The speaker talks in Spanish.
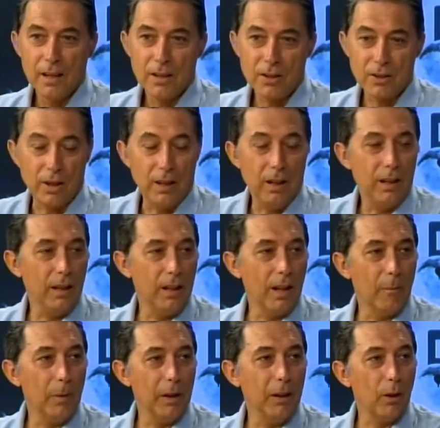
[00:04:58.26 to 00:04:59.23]
Sí,
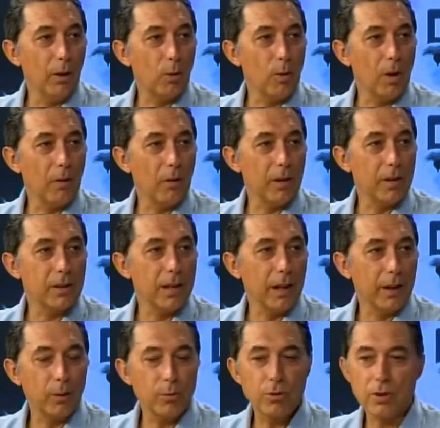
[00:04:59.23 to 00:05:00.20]
han venido jugadores
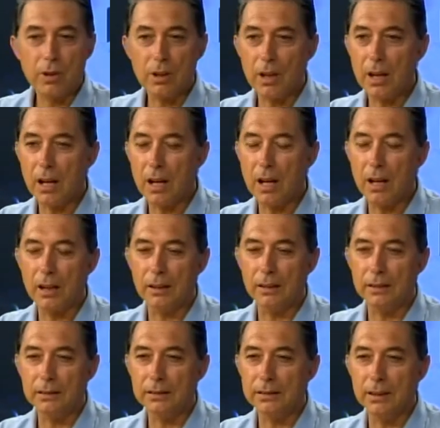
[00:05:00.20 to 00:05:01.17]
de
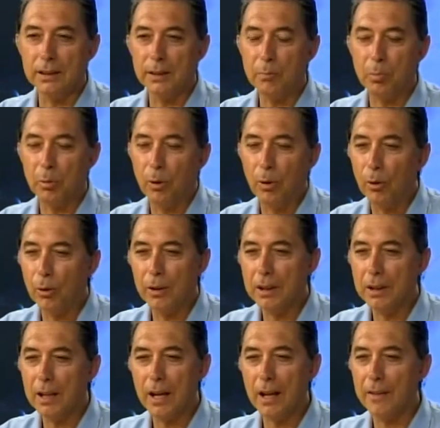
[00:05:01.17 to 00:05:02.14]
Rusia, de
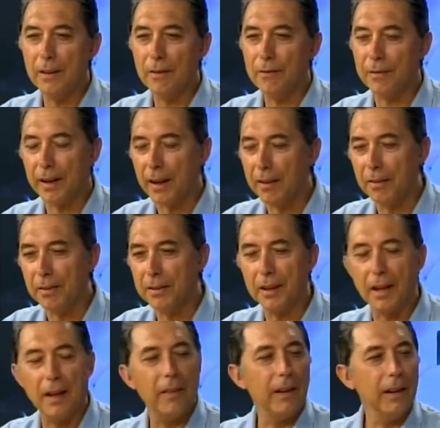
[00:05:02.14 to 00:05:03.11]
Polonia, de
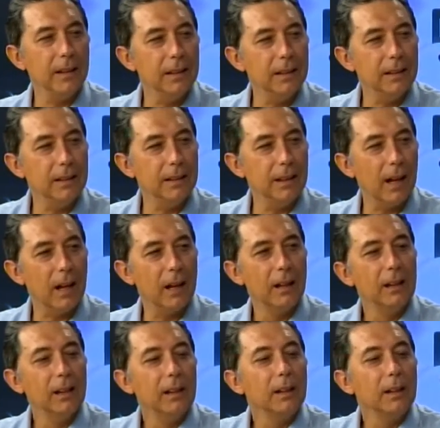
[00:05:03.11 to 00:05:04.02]
Francia, de India,